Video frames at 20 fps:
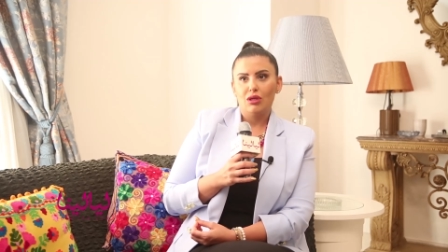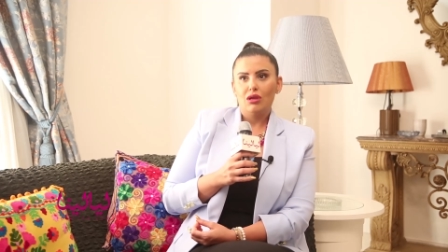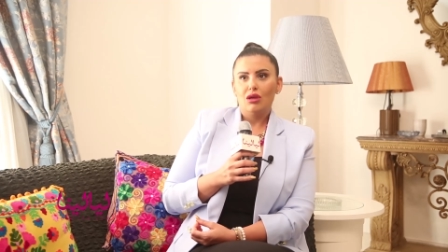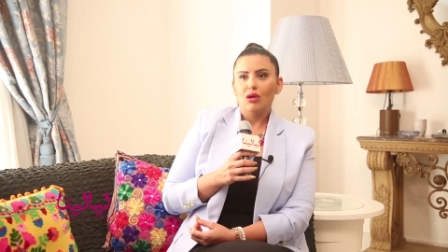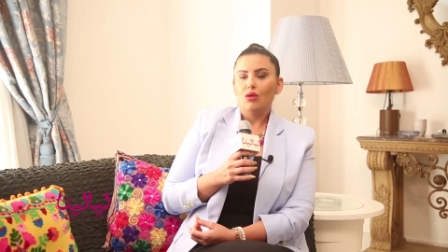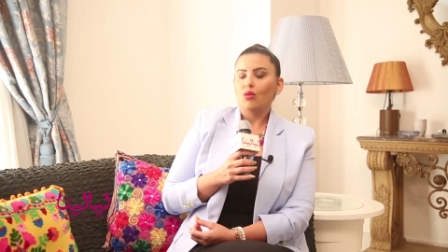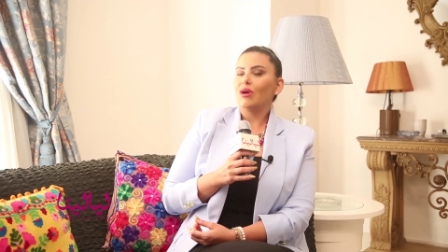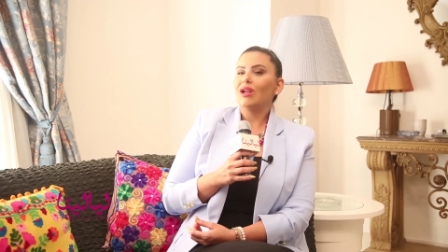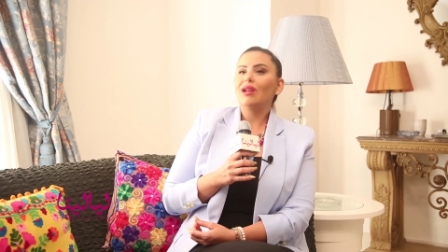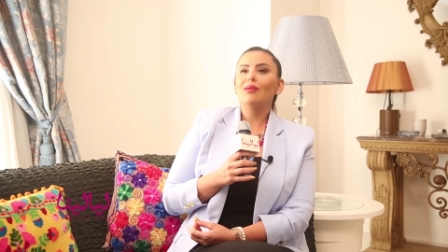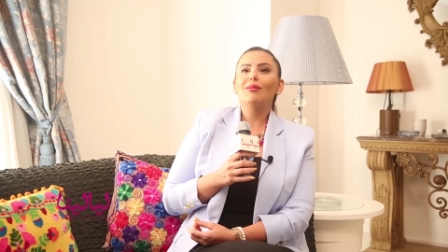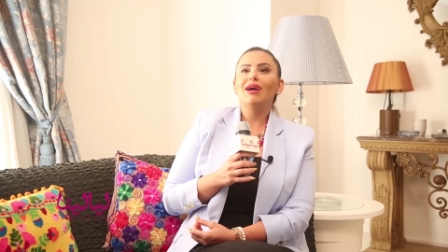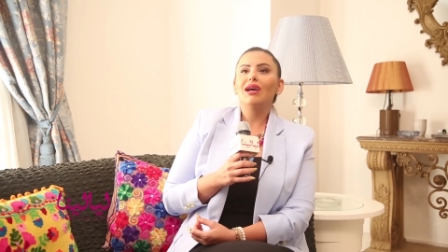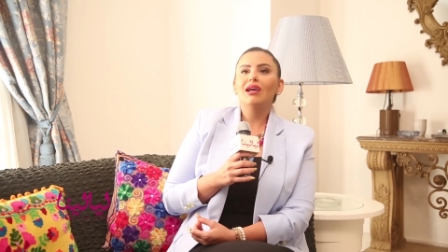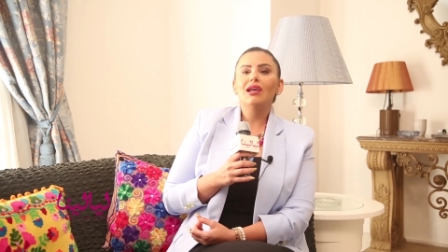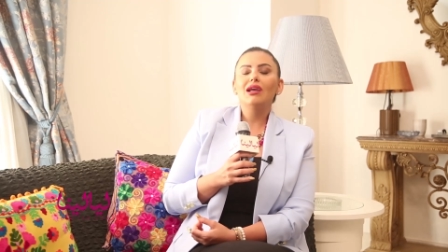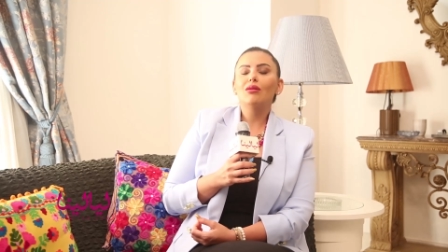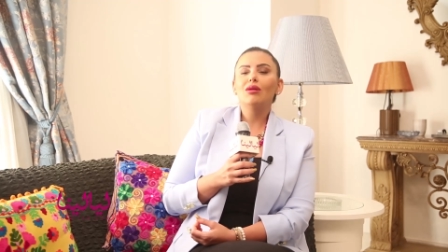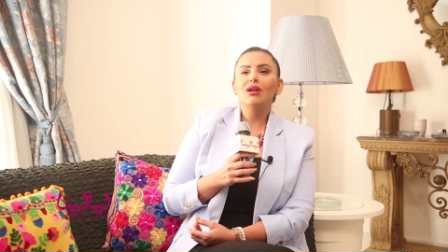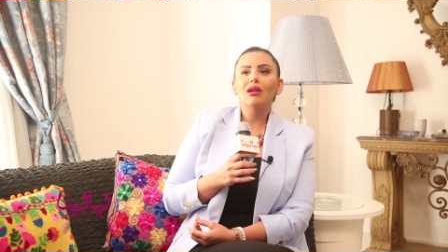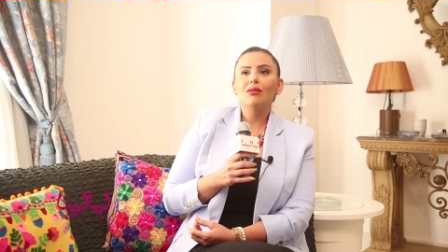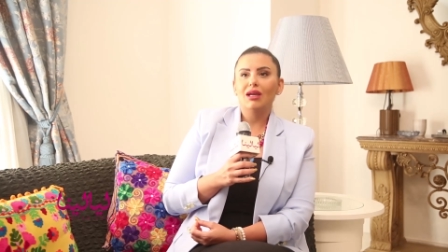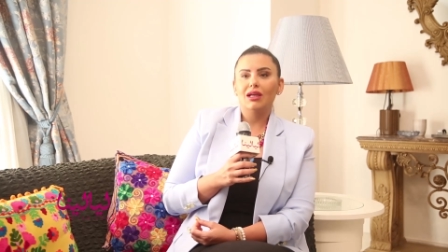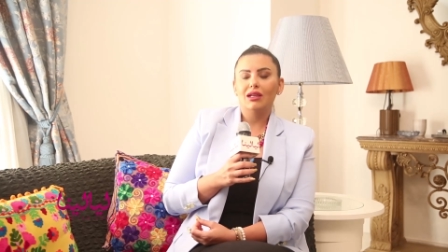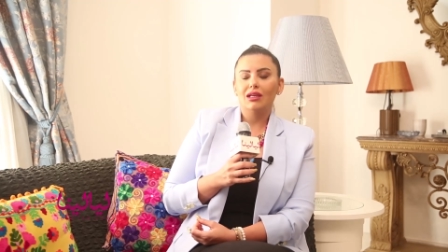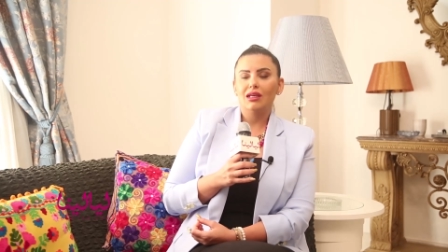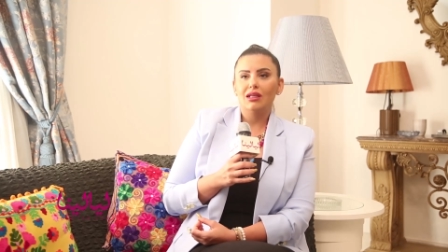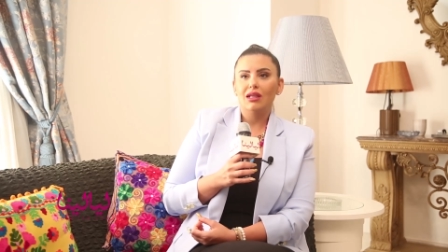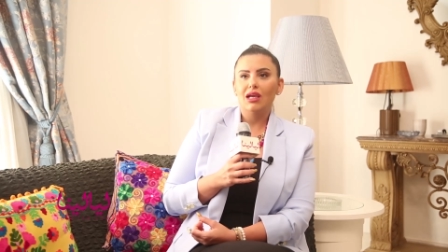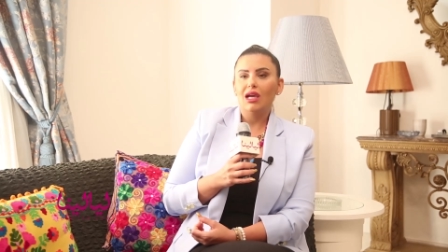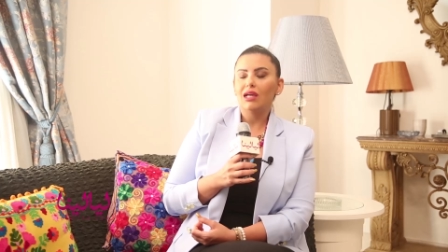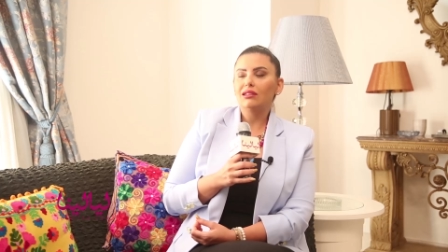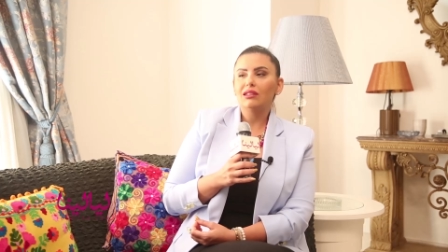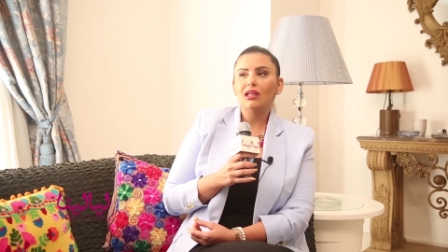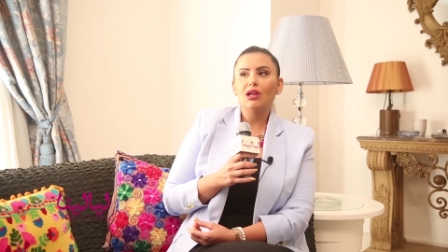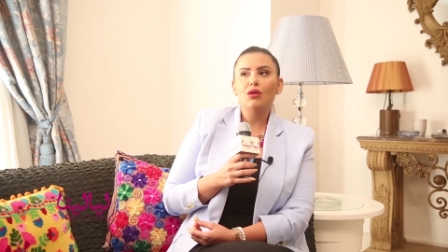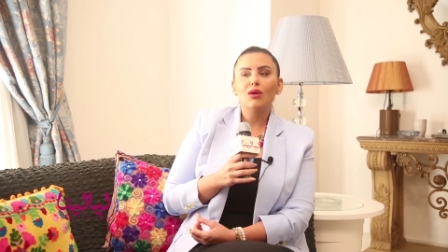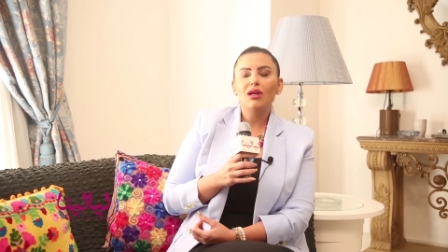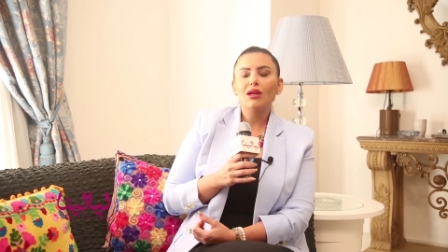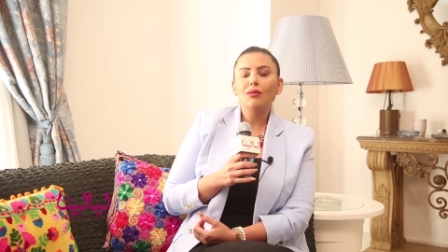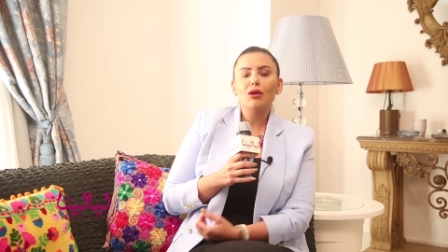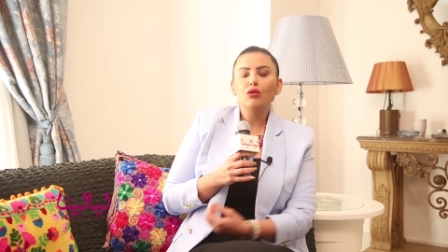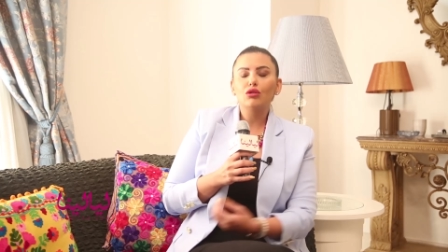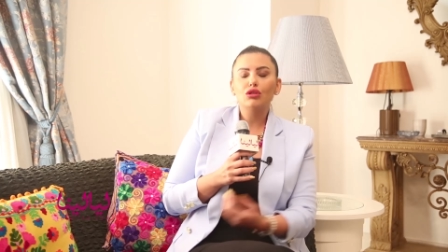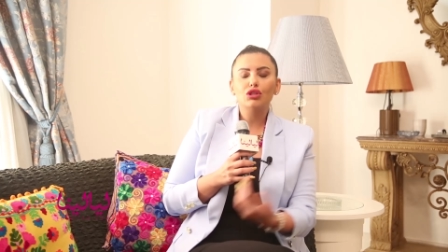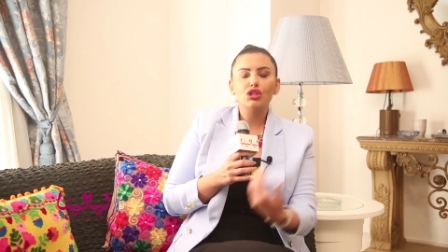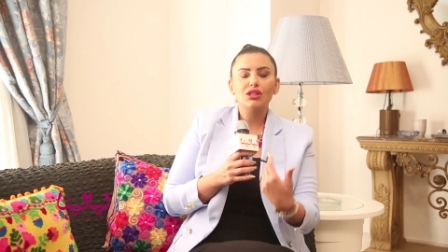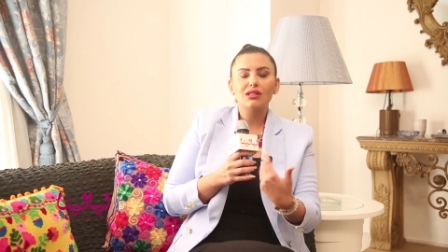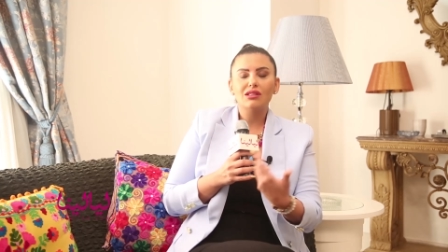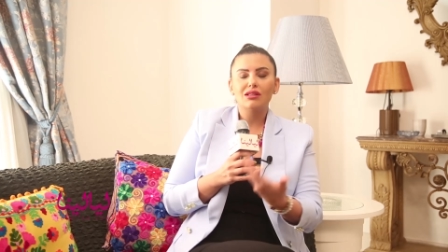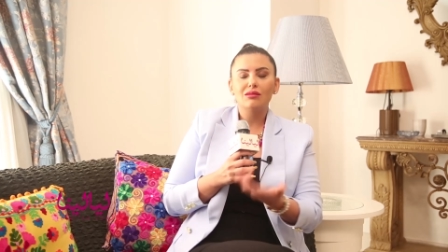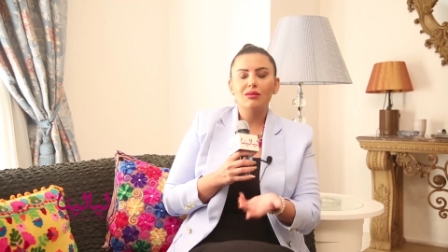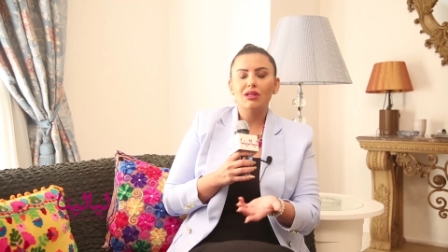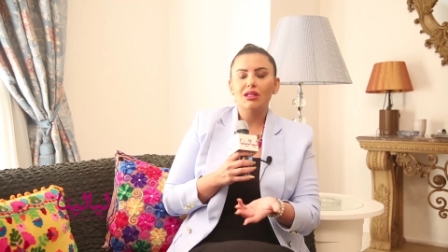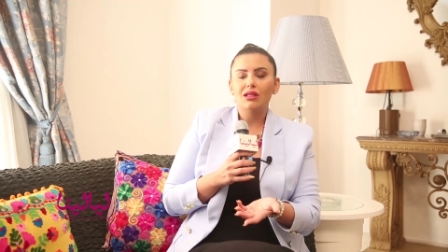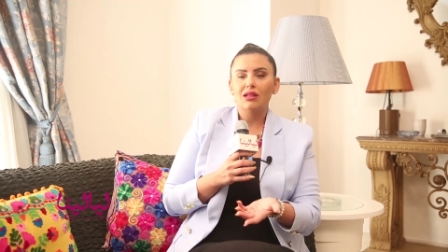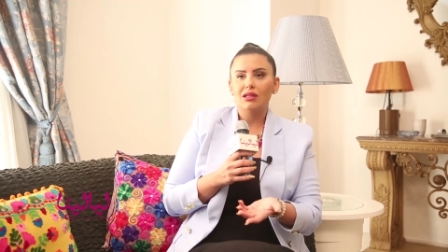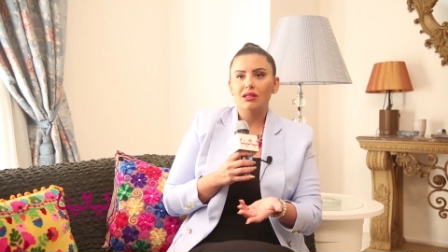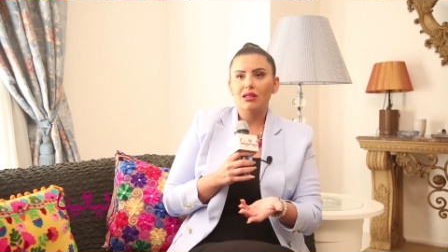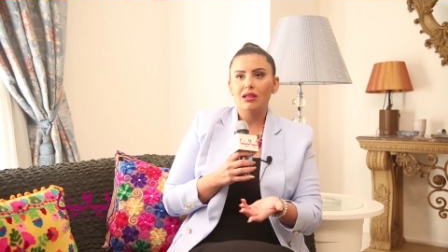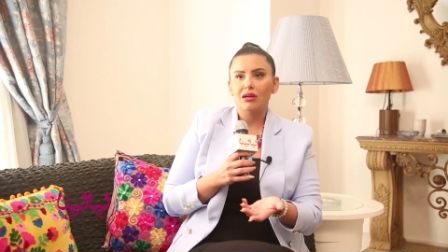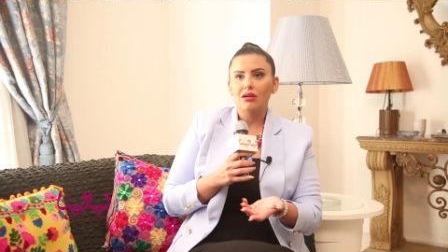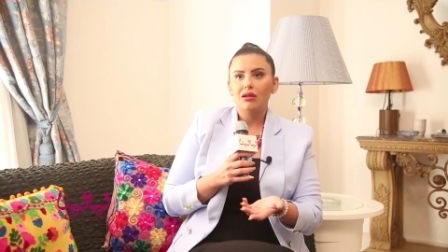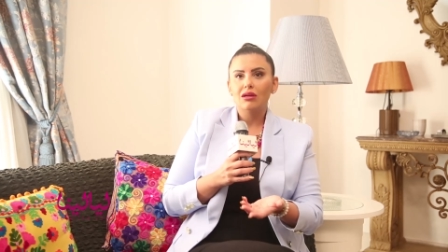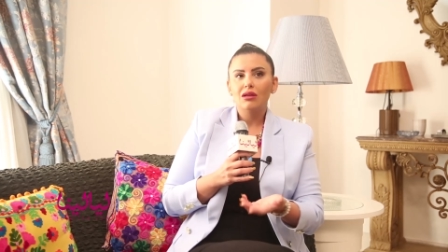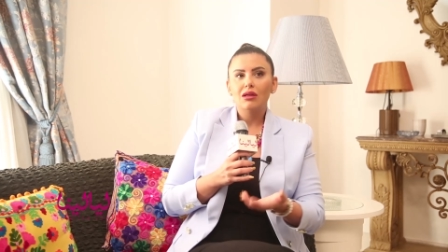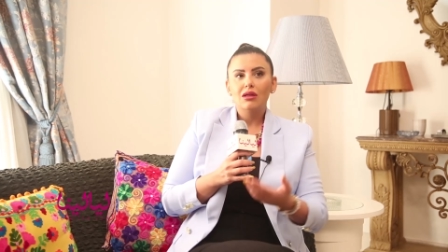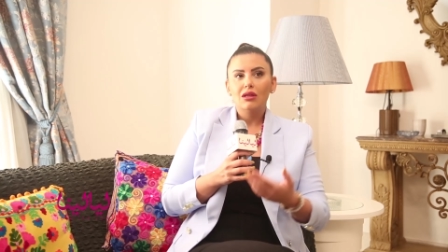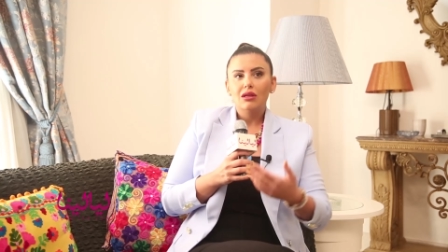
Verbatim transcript: يعني ولا معايا ولا مع غيري حتى لو انا ما كنتش زميله ليها